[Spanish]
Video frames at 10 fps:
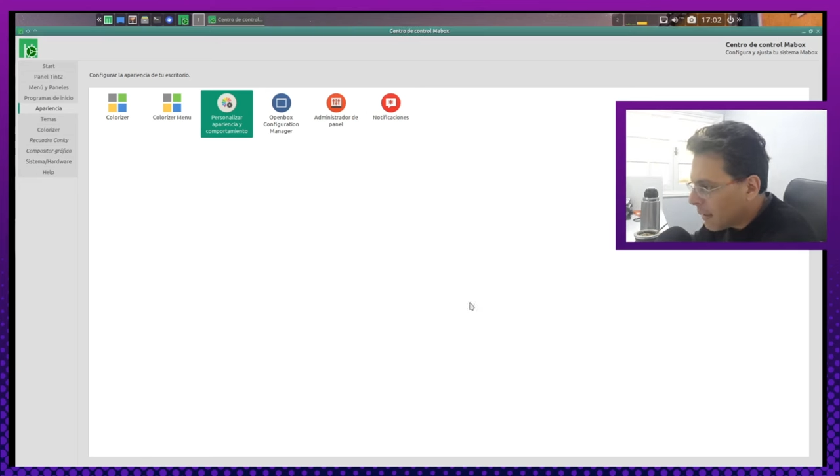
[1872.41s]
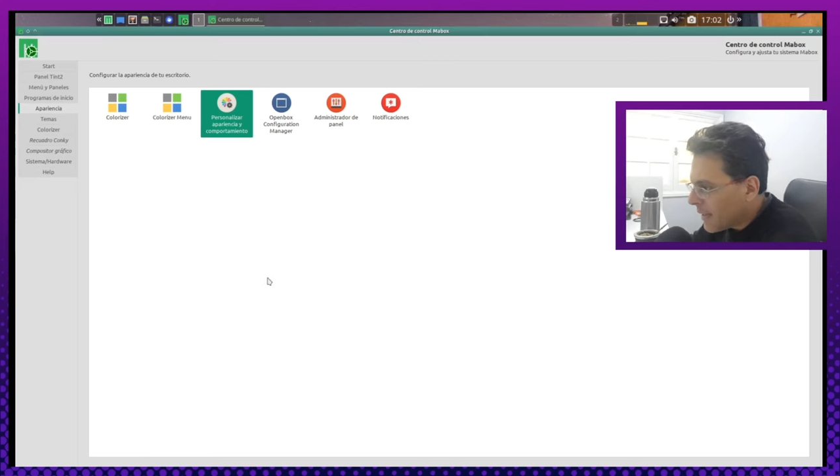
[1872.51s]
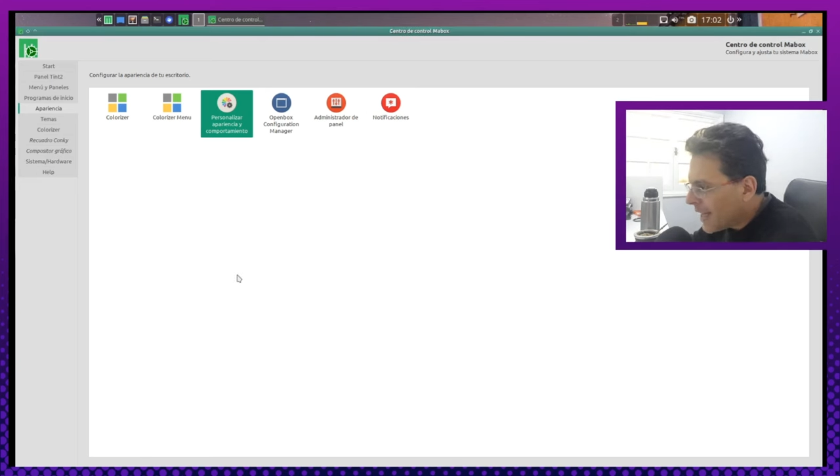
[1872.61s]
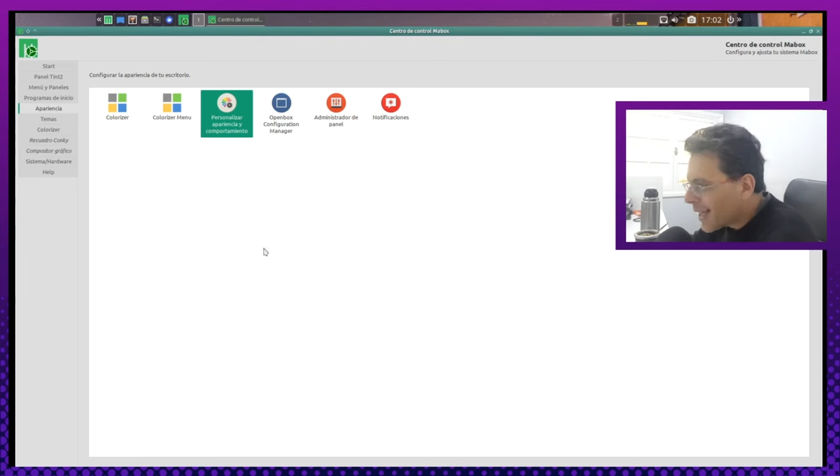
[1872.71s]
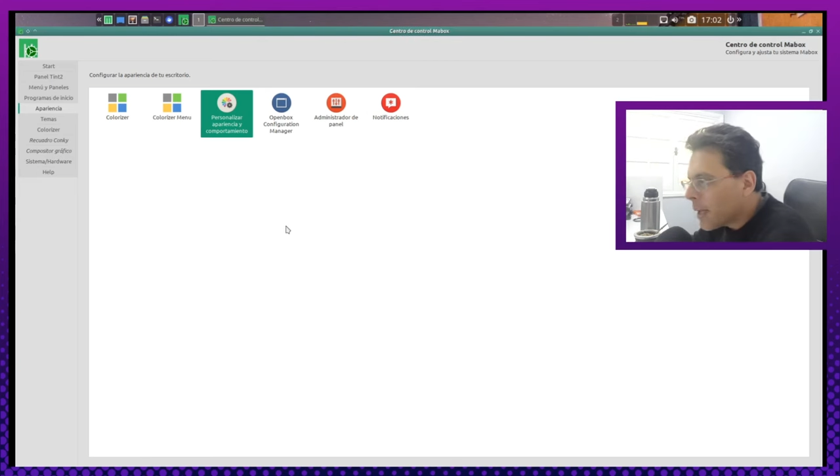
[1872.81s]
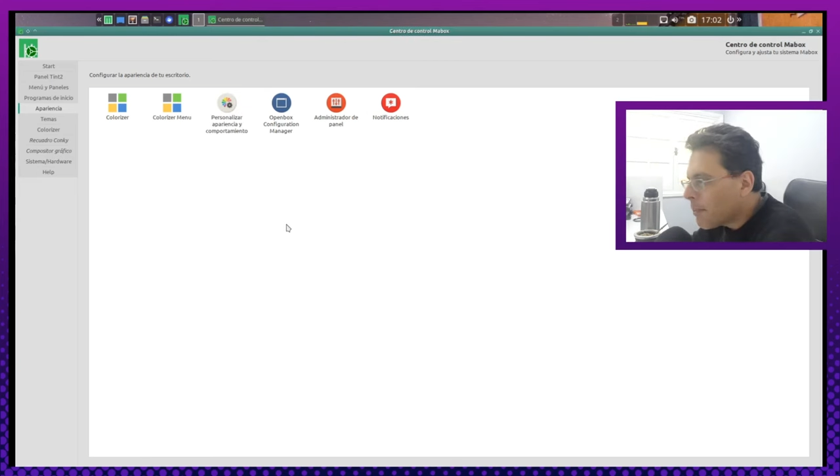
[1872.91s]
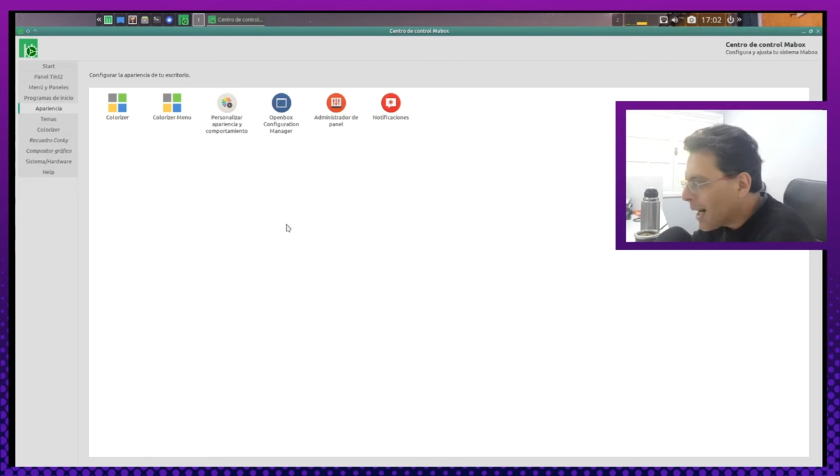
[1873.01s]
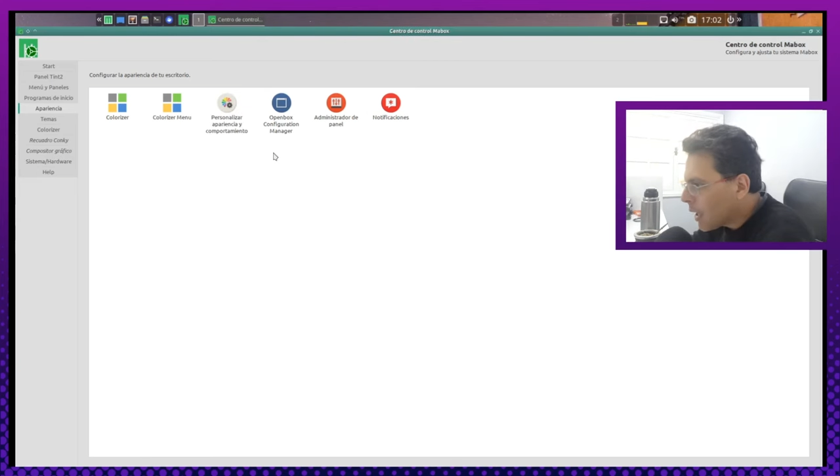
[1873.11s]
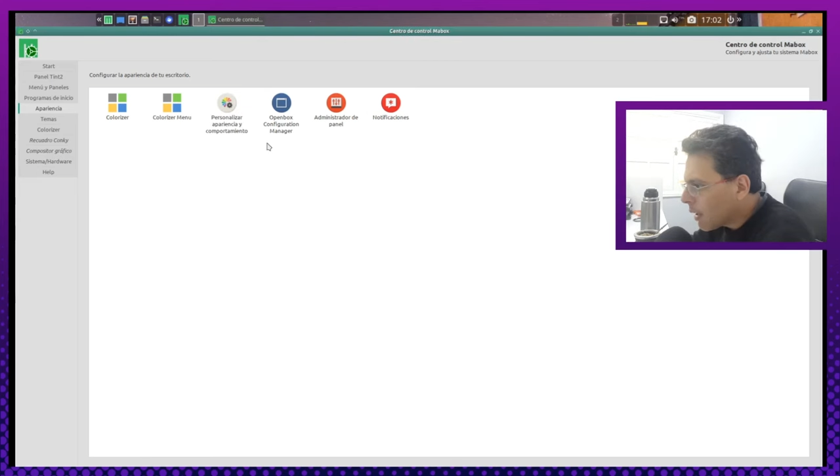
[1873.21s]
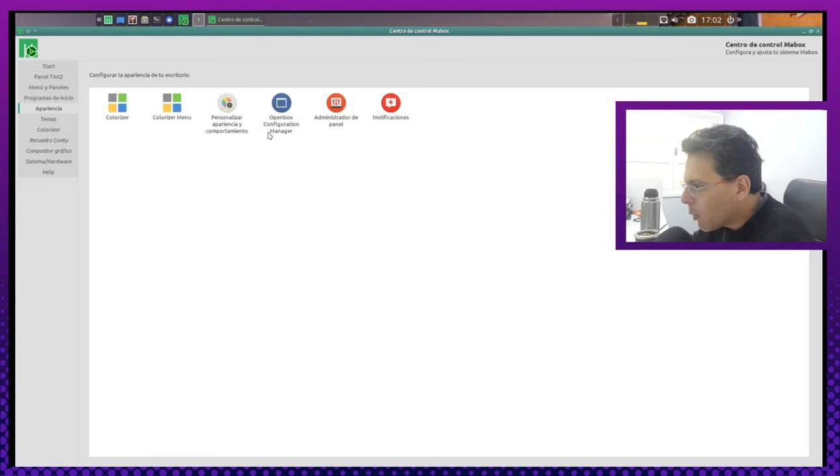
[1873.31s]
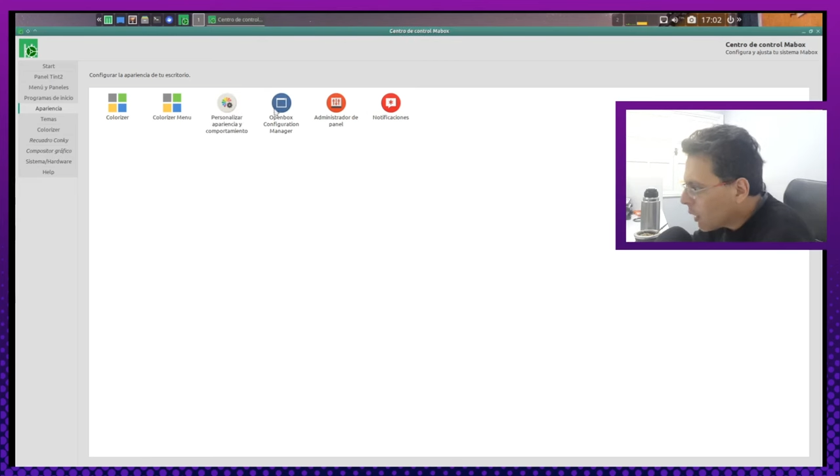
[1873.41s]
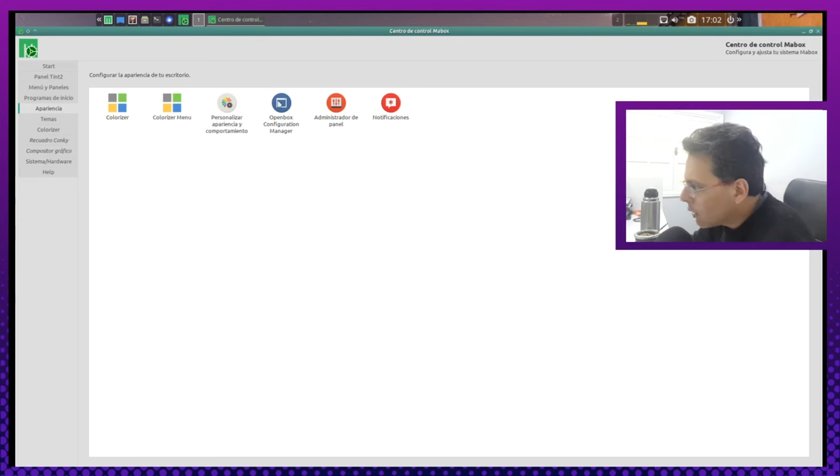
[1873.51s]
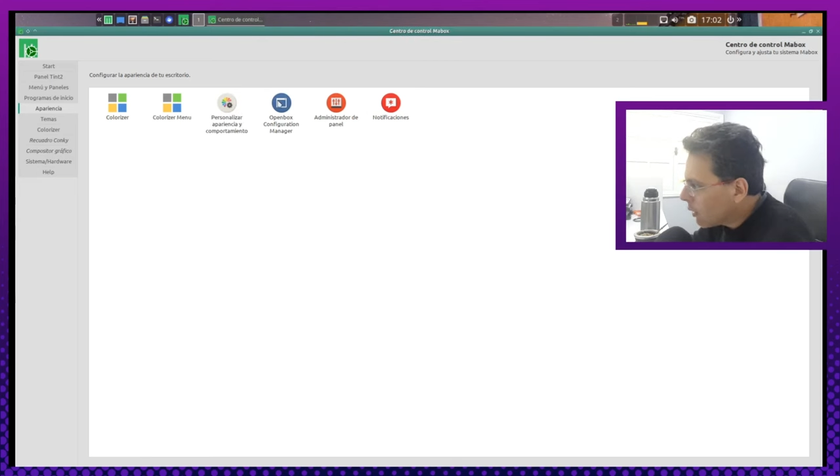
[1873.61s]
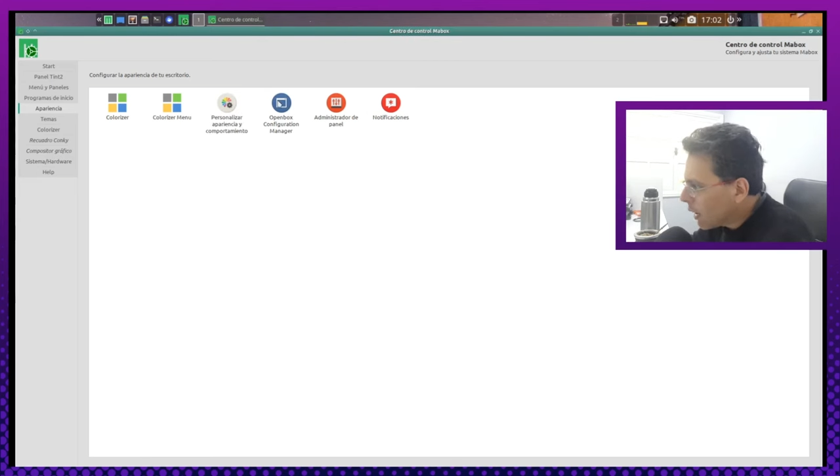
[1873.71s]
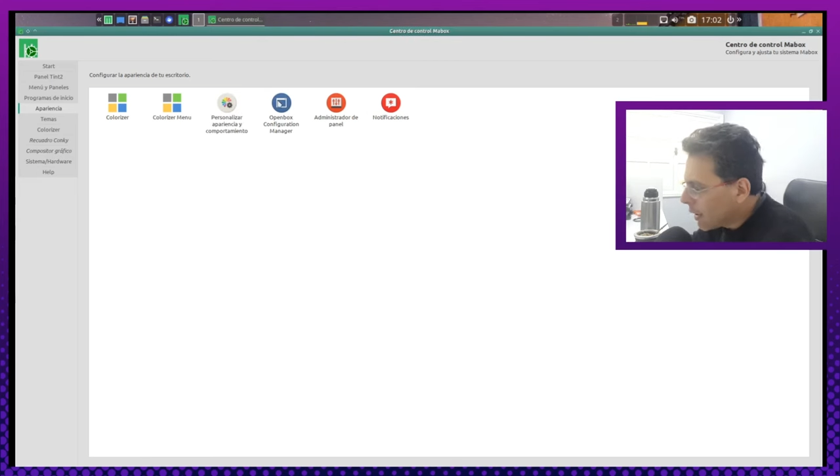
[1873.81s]
bien equipada en
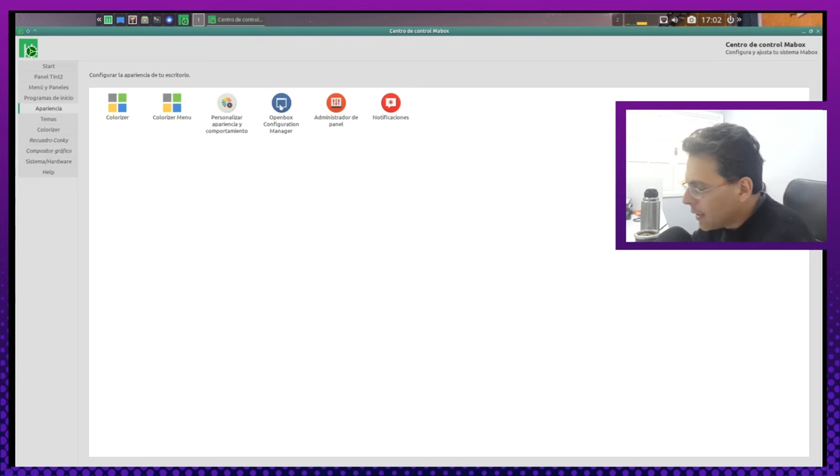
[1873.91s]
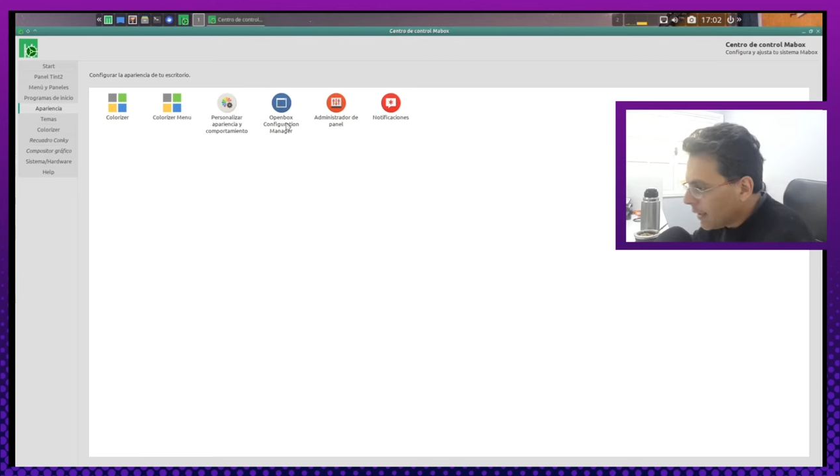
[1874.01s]
cuanto a.